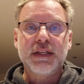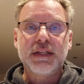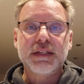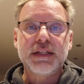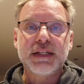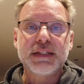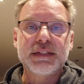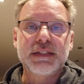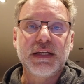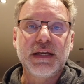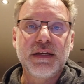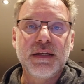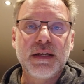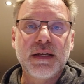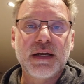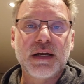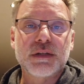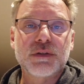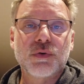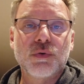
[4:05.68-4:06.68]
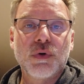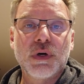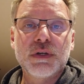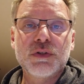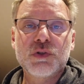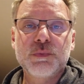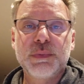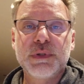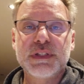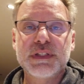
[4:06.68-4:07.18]
waren denn jetzt die
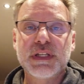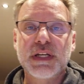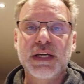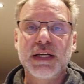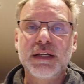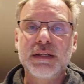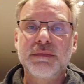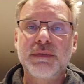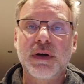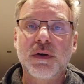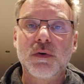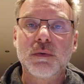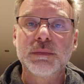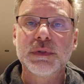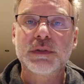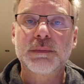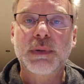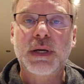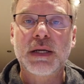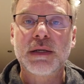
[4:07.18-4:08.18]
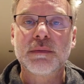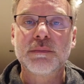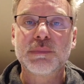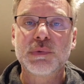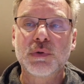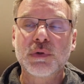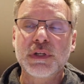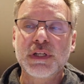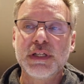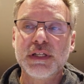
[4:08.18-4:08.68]
Indikatoren speziell? Warum ist
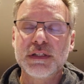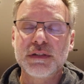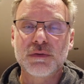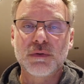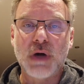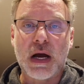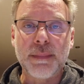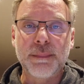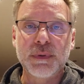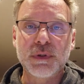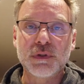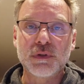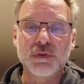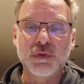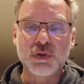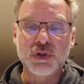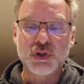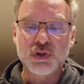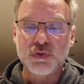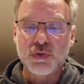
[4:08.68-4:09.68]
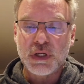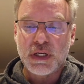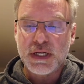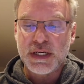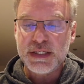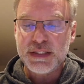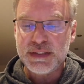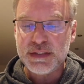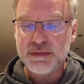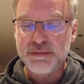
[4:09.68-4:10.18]
Brandenburg hier so abgerutscht oder
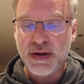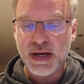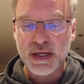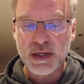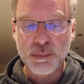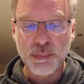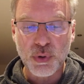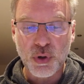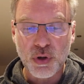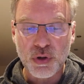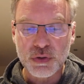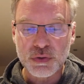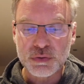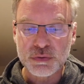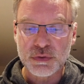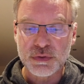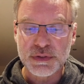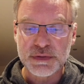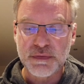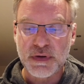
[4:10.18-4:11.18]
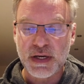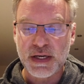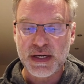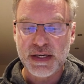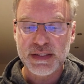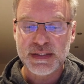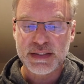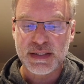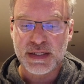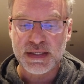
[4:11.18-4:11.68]
richtig weggebrochen? Und zwar
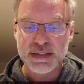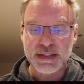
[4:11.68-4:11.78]
geht es